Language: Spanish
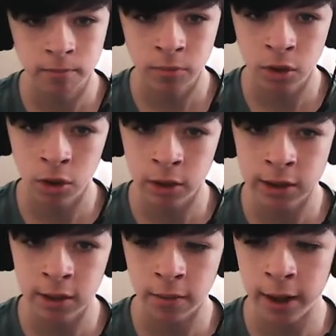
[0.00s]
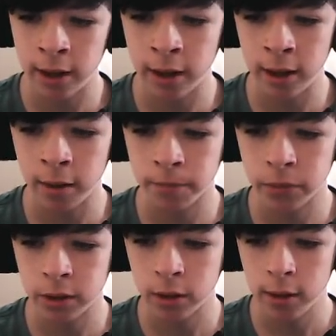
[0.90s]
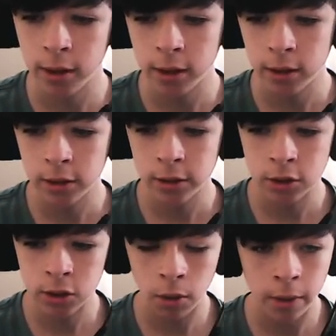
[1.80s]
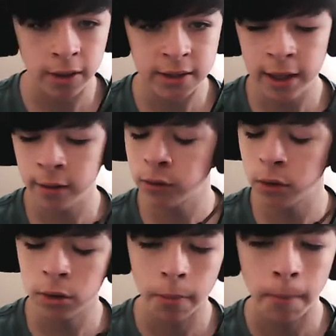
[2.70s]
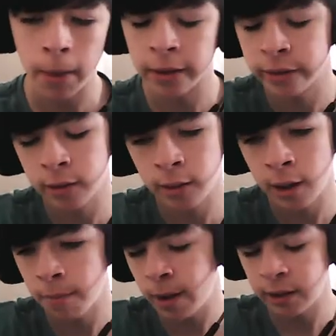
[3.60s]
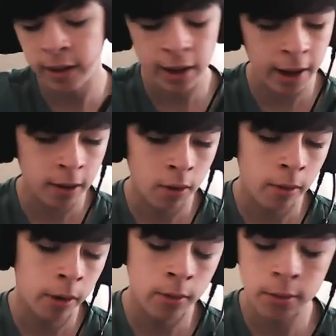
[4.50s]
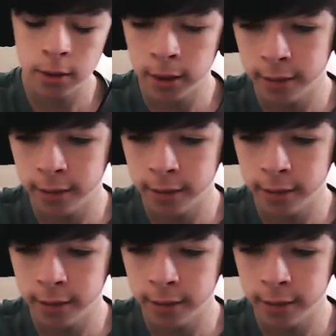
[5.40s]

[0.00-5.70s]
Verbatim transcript: donde se van a llover centros, eh, patean a largo como nunca.